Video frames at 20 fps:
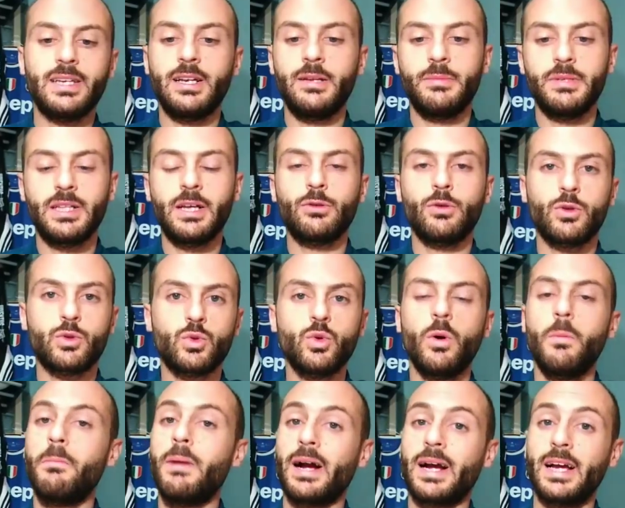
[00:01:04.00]
è limitato il
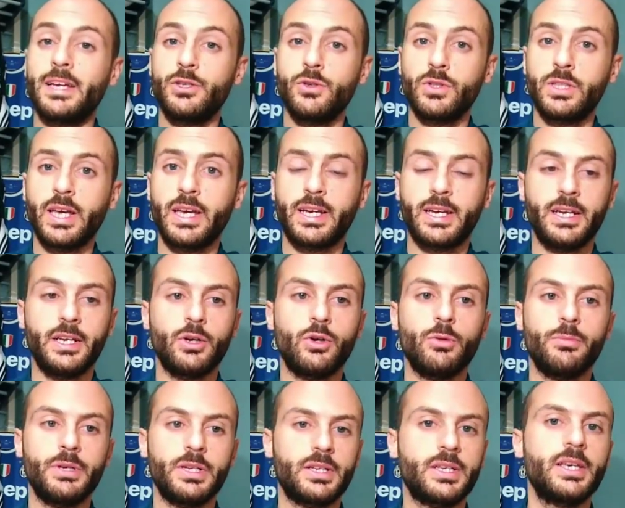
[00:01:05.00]
suo bagaglio
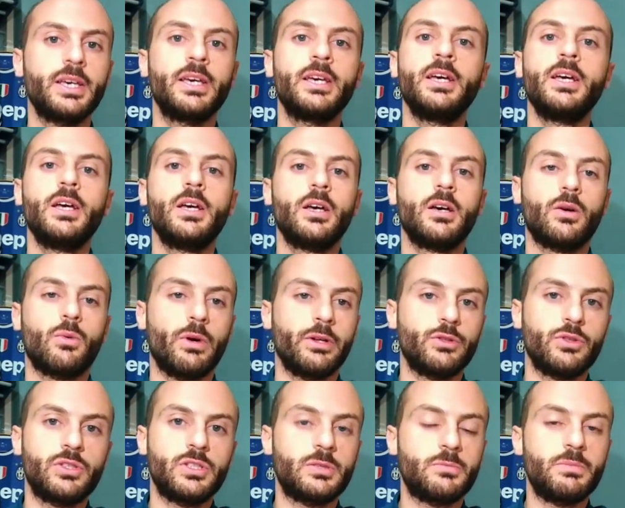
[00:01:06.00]
tecnico perché
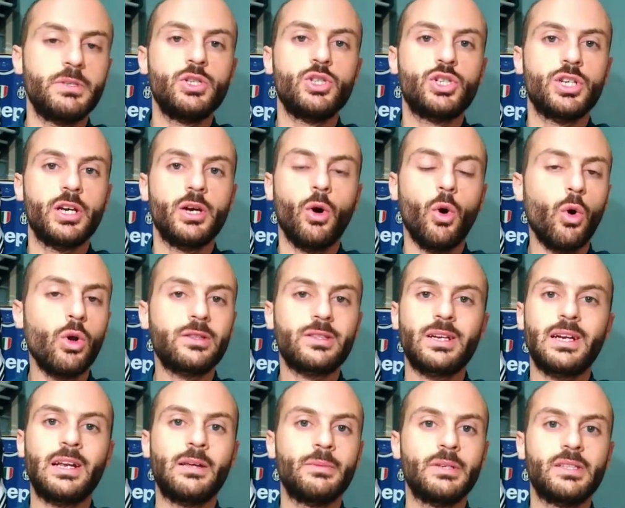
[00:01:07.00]
quando si spinge
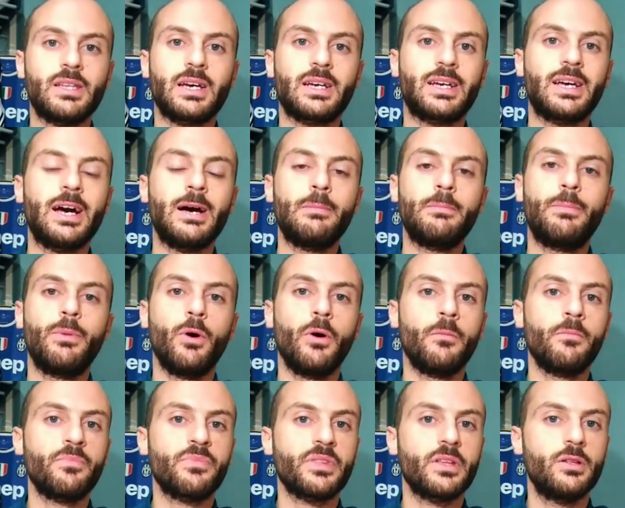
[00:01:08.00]
oltre la metà
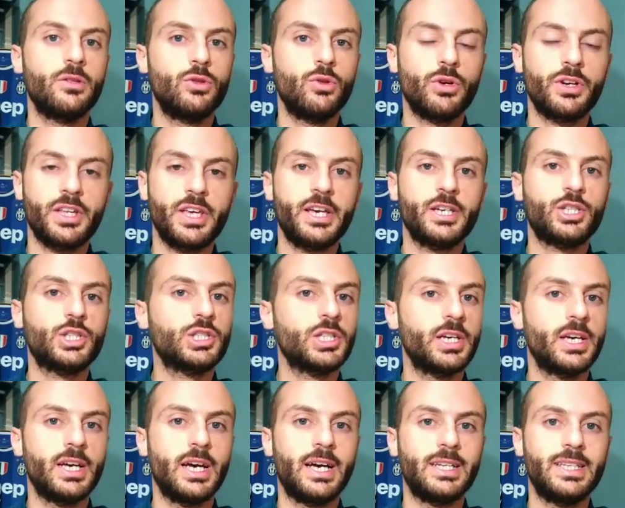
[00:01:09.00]
campo non
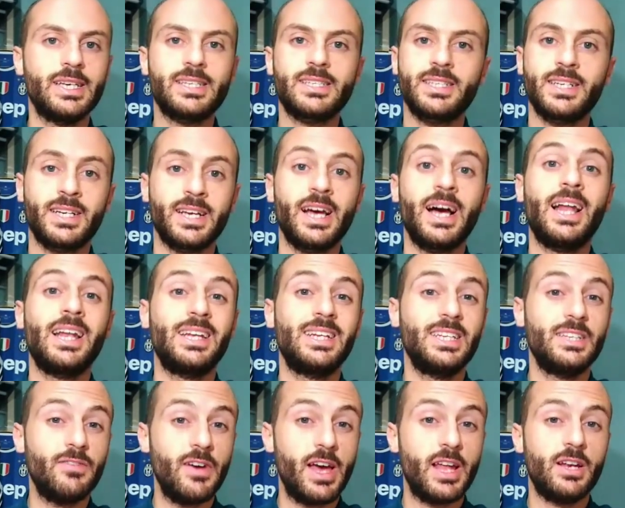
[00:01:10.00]
riesce ad essere a
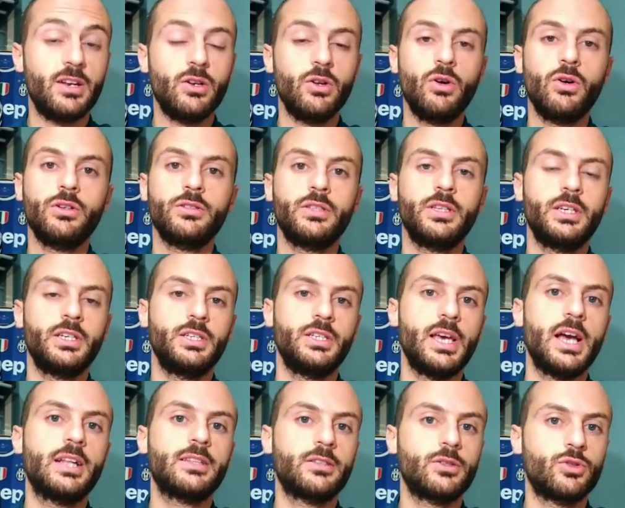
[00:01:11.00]
livello
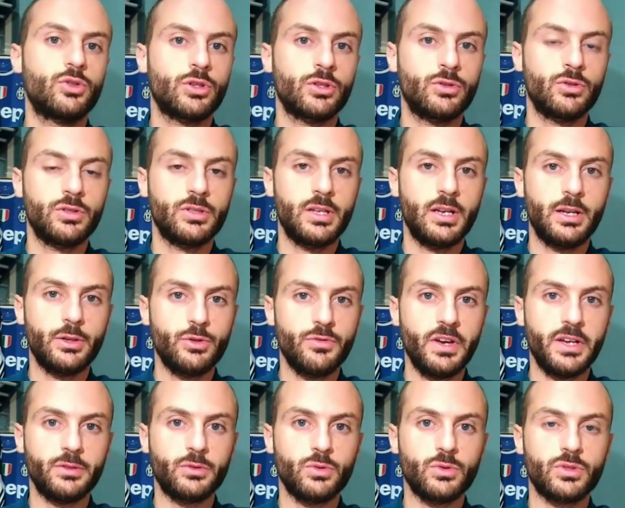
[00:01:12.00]
degli altri giocatori della Juventus